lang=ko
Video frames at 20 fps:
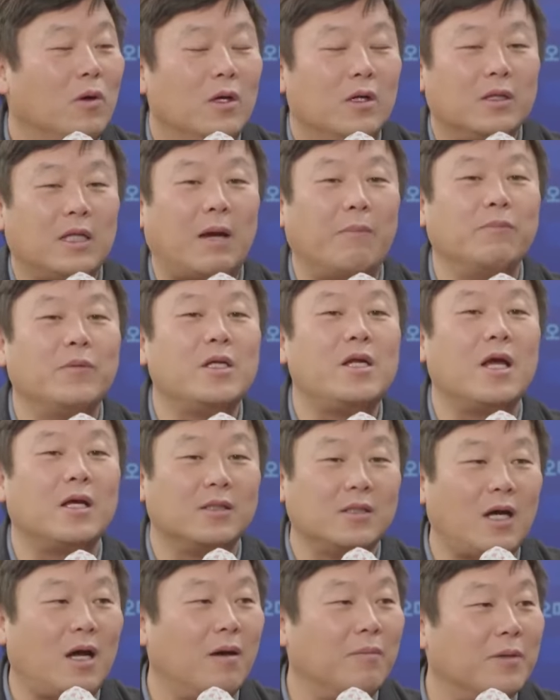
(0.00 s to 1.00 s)
네. 남들이
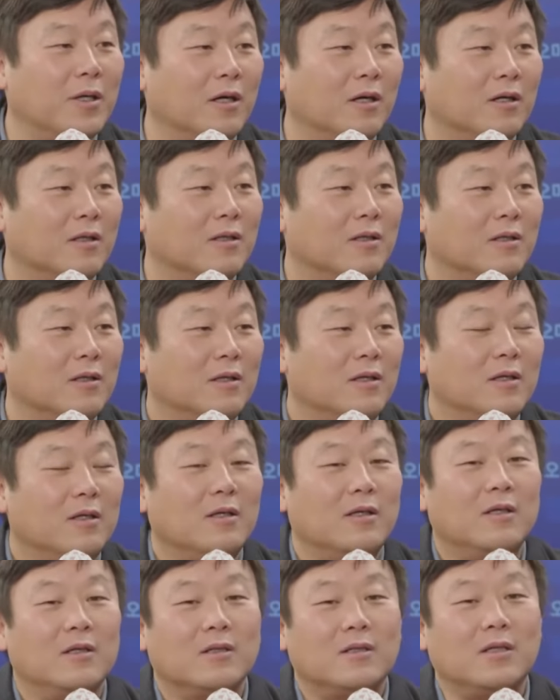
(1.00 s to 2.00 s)
행사하면 네.
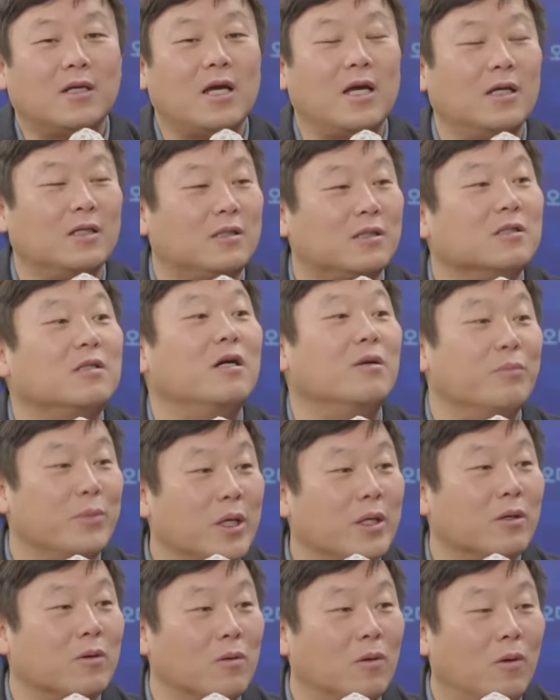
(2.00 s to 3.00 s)
그게
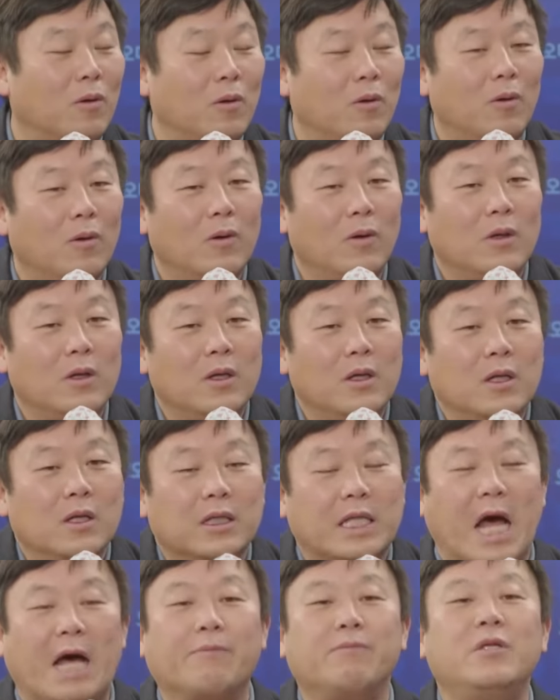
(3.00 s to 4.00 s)
증거인멸이고
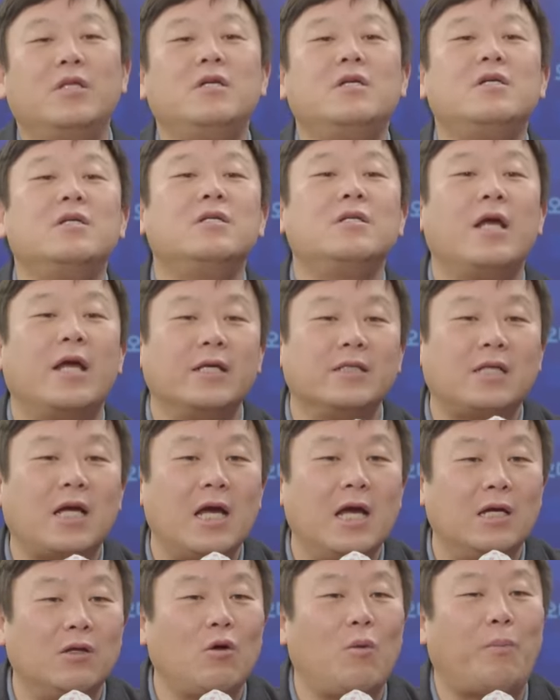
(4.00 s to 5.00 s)
남들은
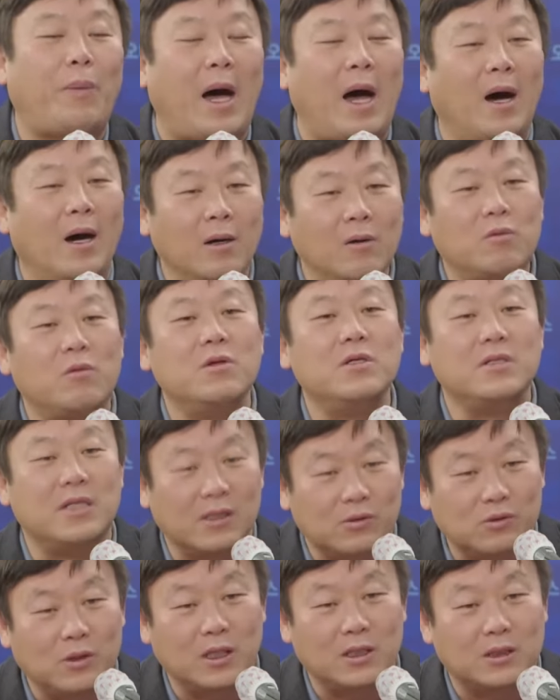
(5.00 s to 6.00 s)
행사해도 방어권이
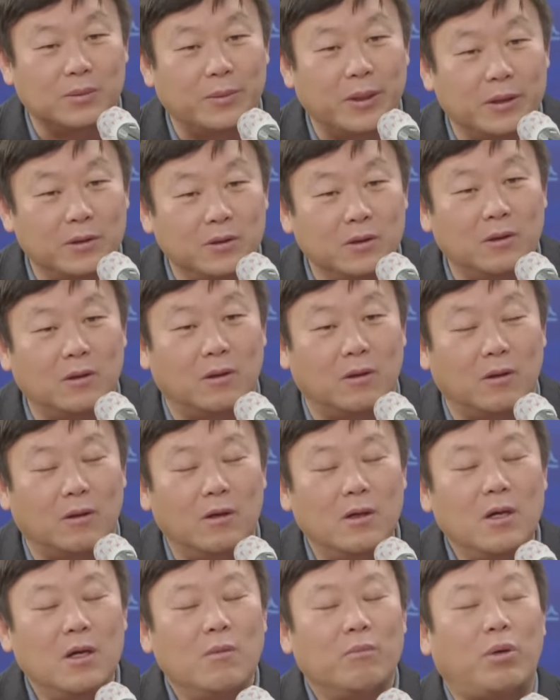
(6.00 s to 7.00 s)
될 수가 있지만요
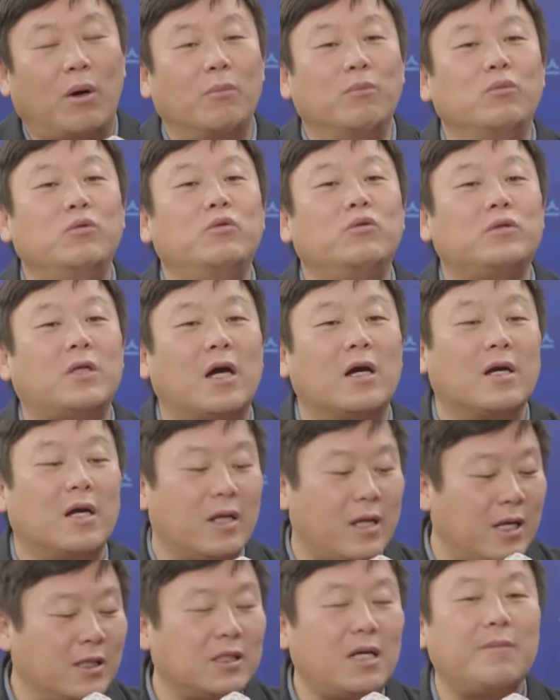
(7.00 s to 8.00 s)
예. 법무부
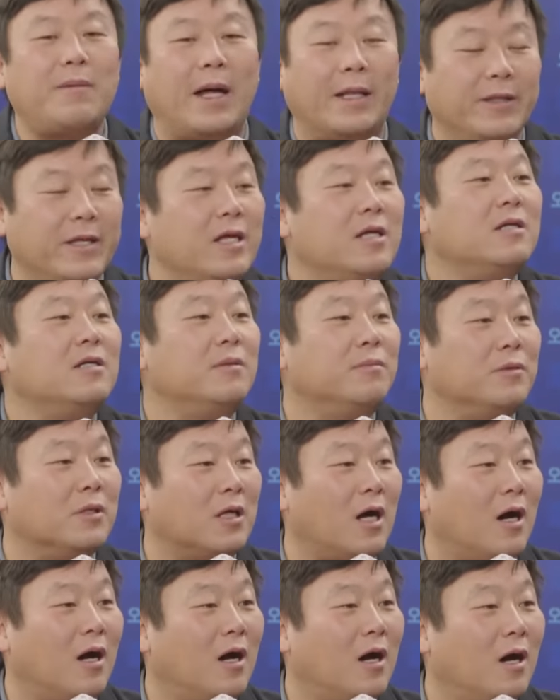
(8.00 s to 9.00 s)
장관은 행사하면 안 되는
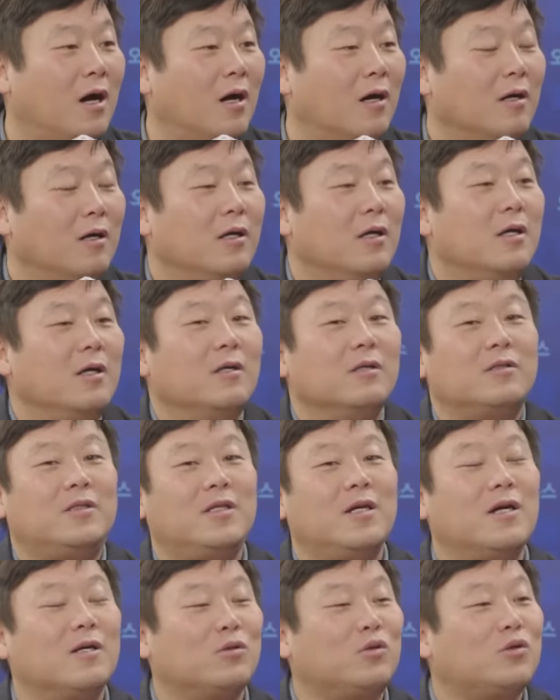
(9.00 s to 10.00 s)
겁니다. 그렇죠.
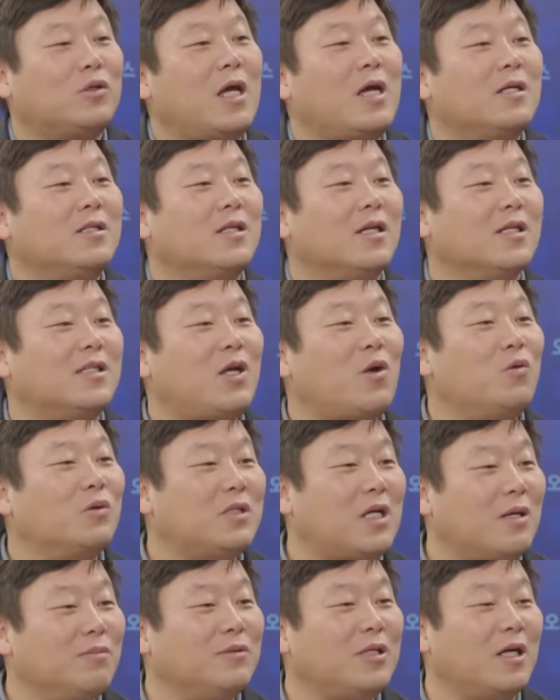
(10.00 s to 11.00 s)
지가 수사행정의 최고
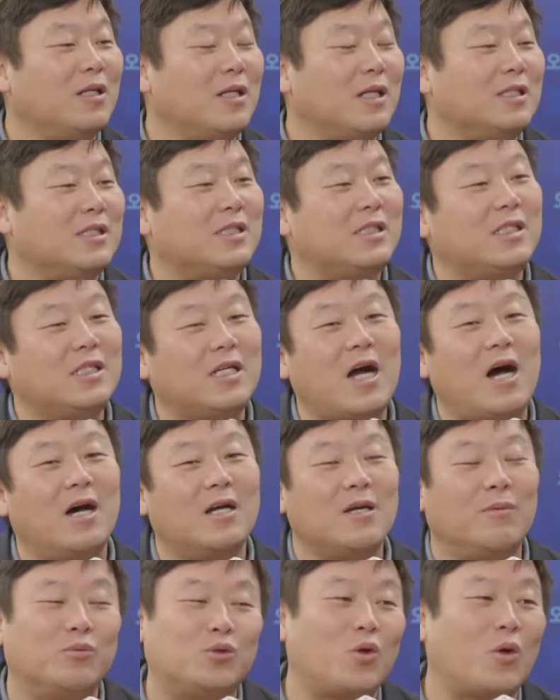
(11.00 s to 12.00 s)
책임자인데 지가
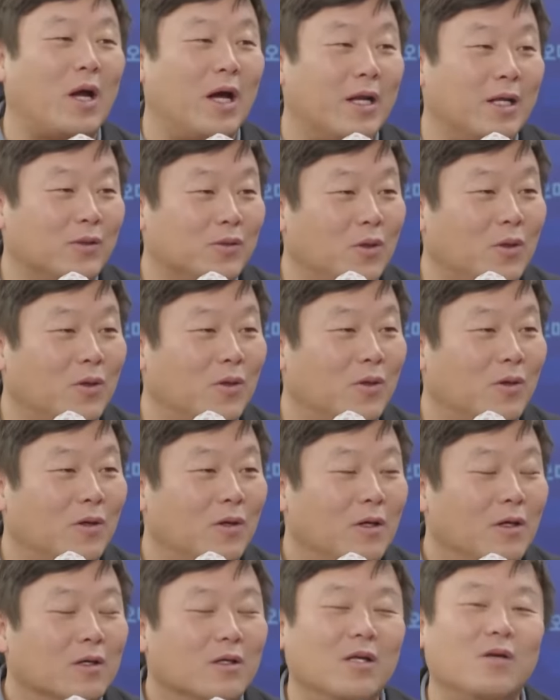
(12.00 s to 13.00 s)
협조를 안 해줘?
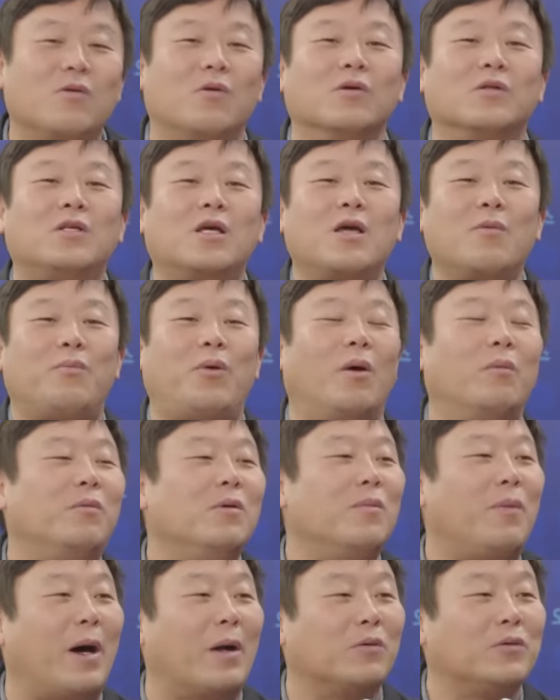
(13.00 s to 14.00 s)
그리고 어떻게
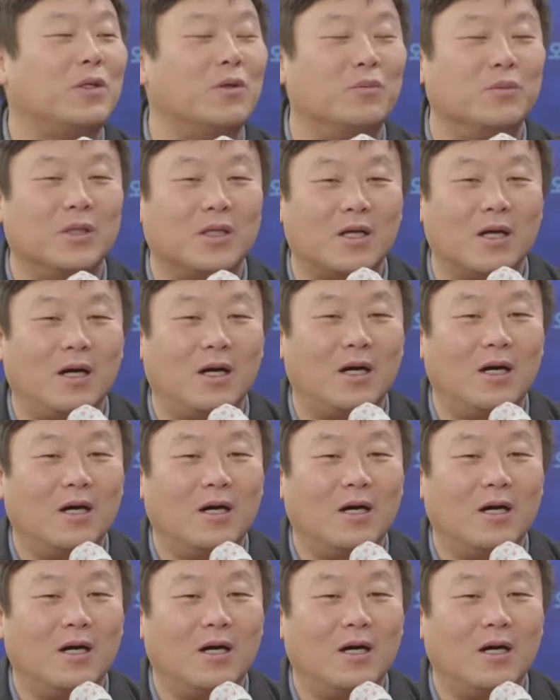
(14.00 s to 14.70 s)
법을 바로 세웁니까?